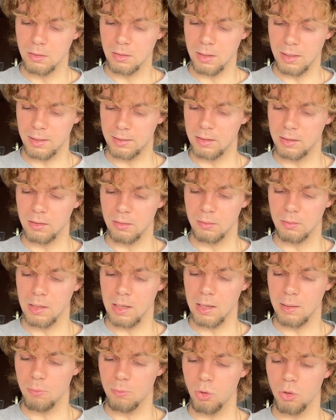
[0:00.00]
aquí,
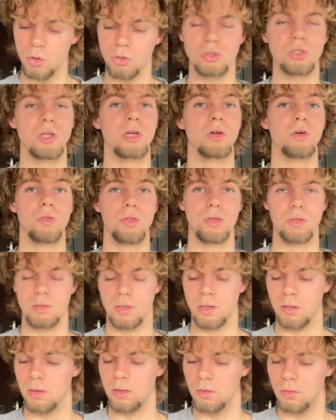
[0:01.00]
a modos de
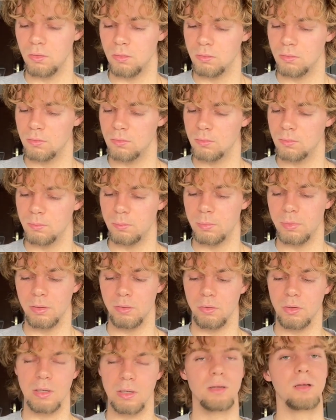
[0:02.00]
concentración
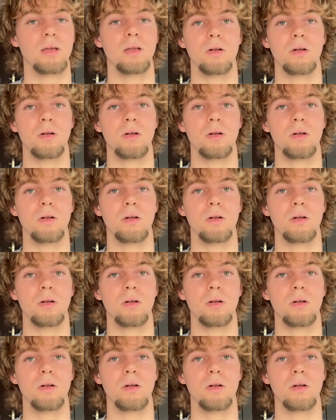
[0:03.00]
perdona, que